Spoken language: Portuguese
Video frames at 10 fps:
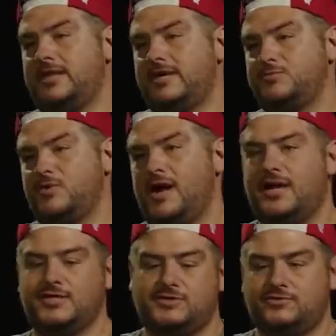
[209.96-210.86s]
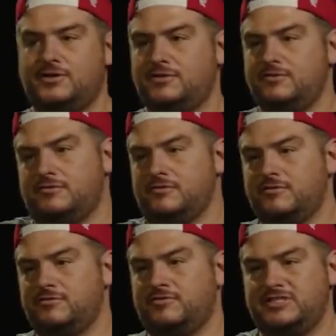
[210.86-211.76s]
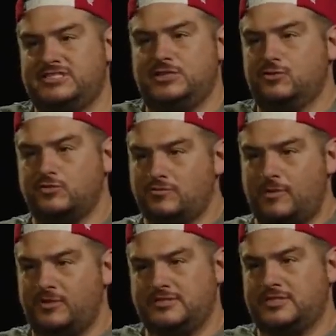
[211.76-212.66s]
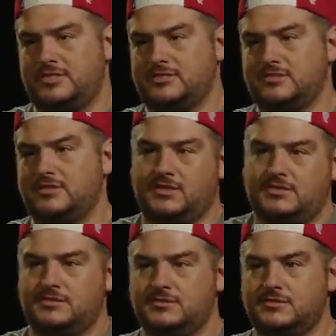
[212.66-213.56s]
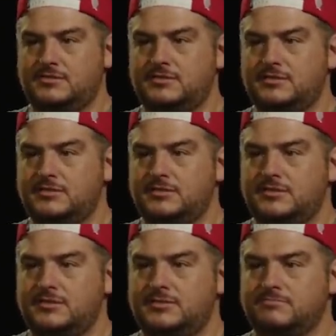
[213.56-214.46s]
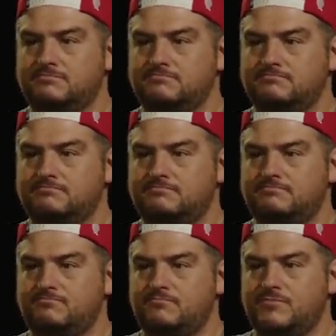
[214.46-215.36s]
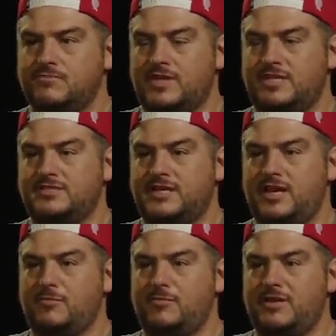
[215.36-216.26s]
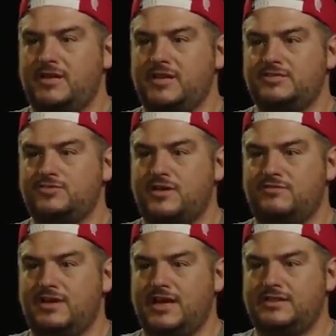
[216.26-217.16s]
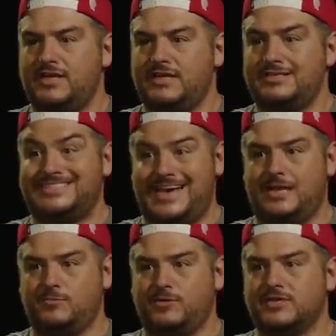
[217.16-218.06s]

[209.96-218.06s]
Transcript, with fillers: ali 10 mil reais, fatura 25 uma expulsão, alguma dessa. coisa. Ah. Loucura, né? Tem que se criar uma maneira disso aí virar cadeia séria